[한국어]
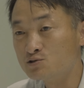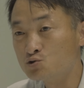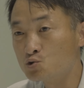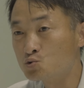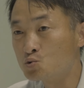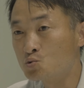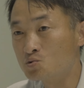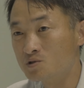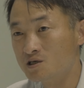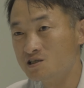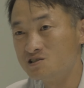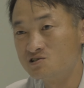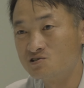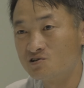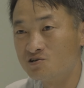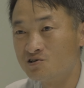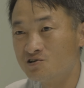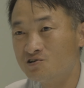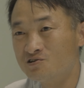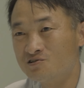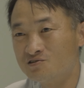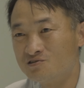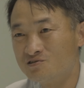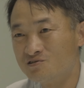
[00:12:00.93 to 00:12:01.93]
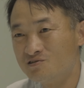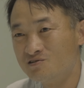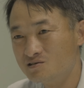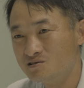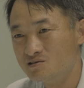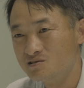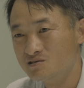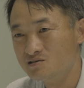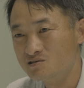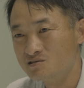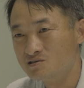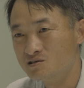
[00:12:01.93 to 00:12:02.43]
소속돼 있어요.
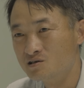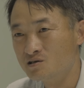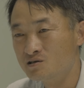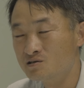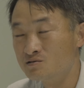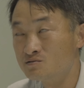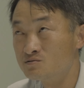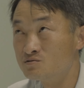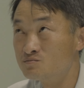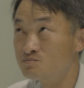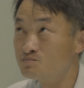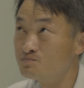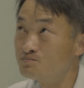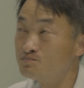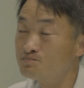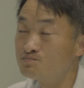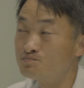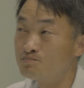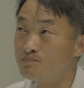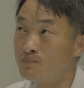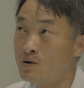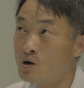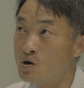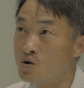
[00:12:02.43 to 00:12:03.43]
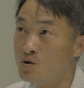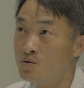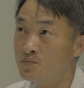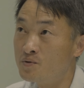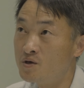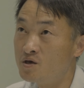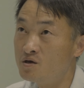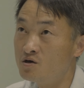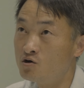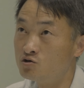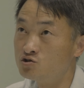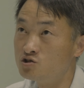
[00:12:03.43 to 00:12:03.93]
그게
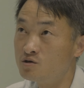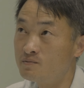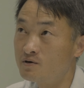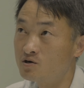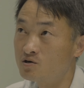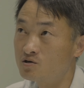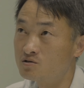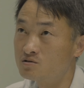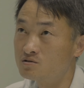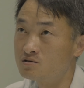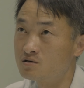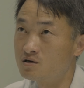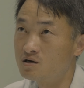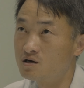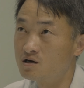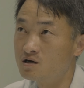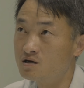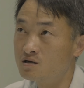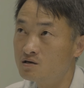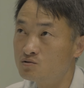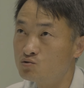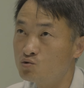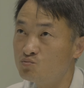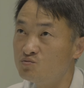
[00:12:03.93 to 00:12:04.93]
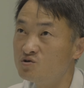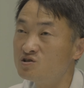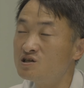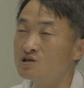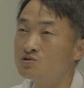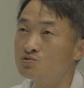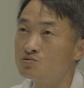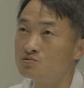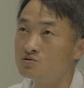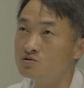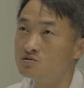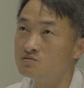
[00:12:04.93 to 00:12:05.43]
법이 언제 바뀌었더라. 노무현
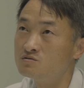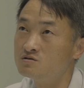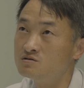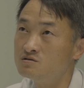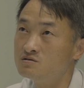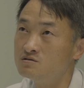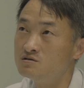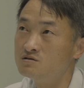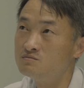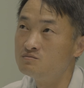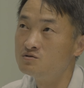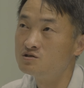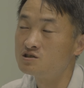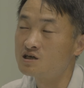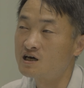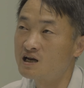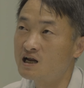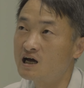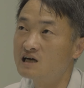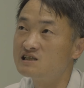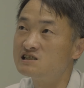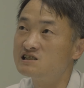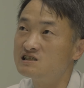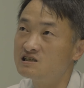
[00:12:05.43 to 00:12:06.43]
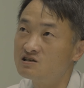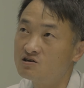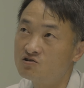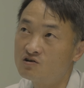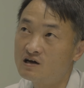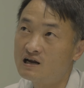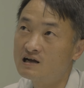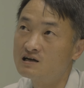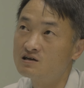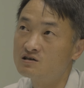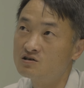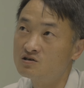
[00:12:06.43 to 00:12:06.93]
대통령님이 잘 하신 거
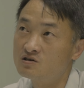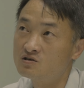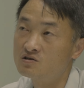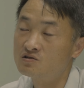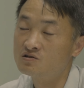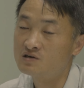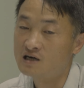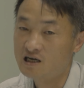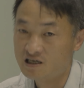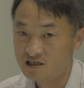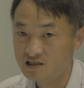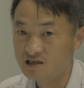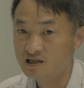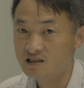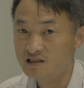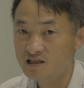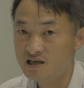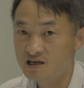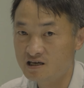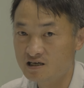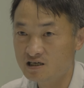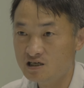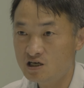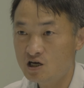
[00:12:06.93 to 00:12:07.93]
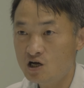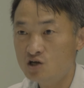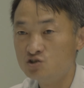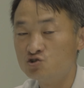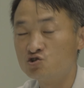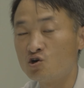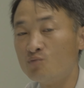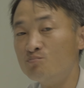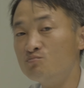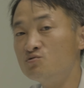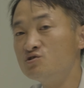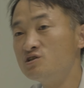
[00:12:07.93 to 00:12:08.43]
한 것 같긴 한데
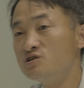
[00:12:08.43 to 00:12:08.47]
전문